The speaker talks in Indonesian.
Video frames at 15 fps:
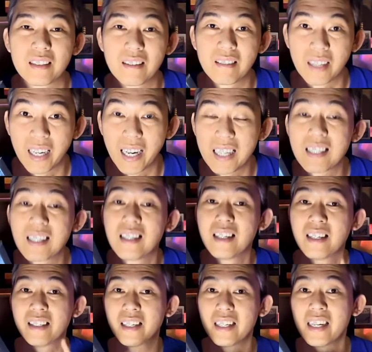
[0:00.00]
Oke okay, guys,
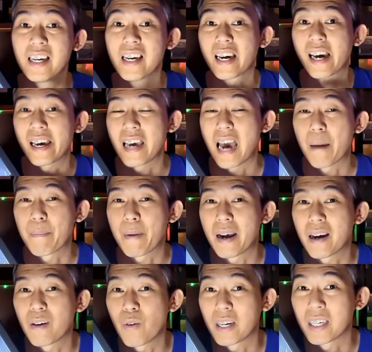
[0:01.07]
jadi kayak
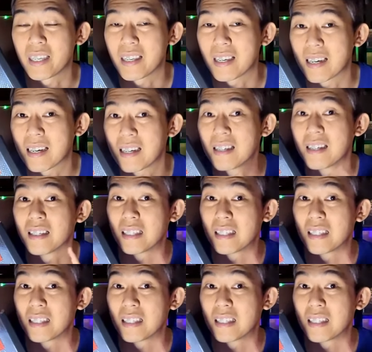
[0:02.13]
apa wanginya,